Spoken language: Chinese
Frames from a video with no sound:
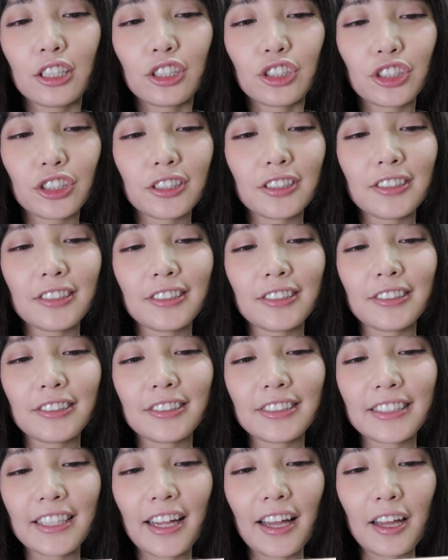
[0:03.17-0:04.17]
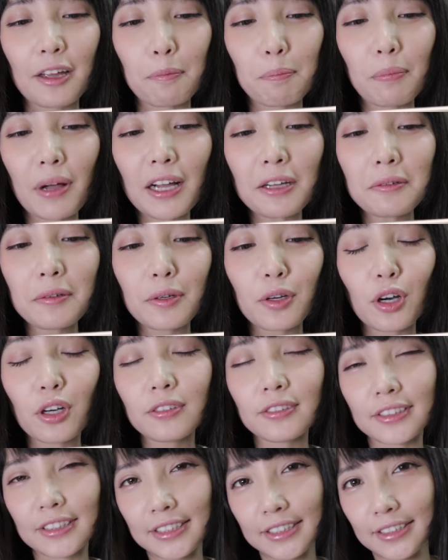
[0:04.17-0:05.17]
是在八月二
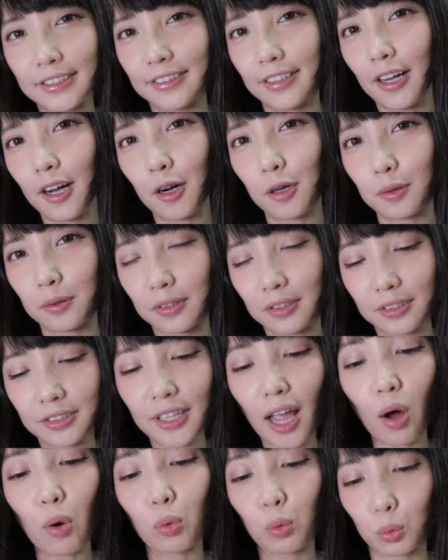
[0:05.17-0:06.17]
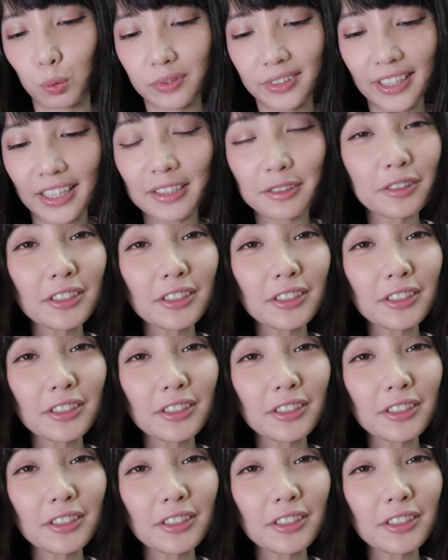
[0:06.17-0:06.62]
十四号的下午五点，